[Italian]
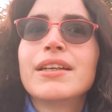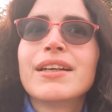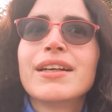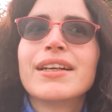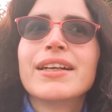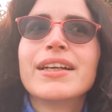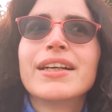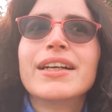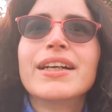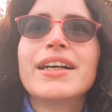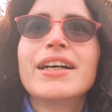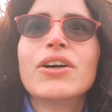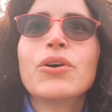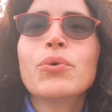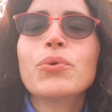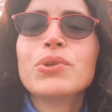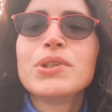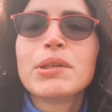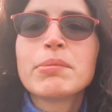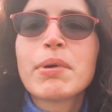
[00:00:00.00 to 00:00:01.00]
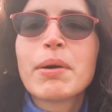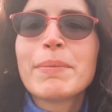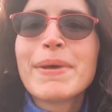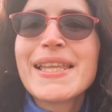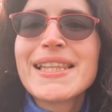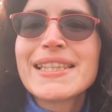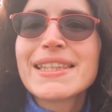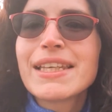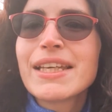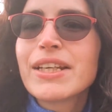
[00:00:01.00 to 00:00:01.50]
Uh,
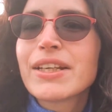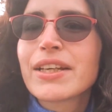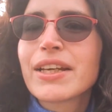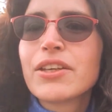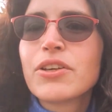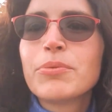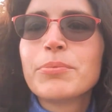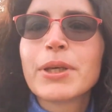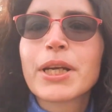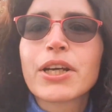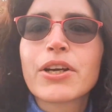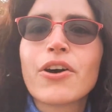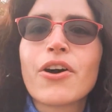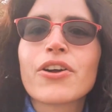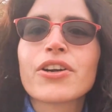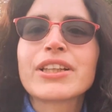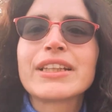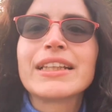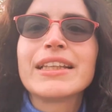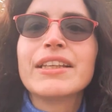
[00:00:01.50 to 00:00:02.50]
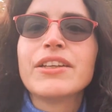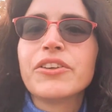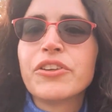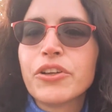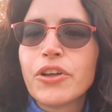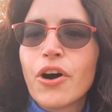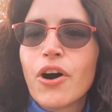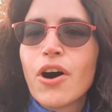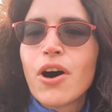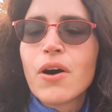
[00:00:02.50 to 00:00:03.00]
ultimamente che io mi ricordi
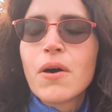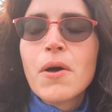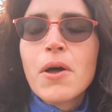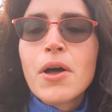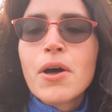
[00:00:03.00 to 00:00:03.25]
no,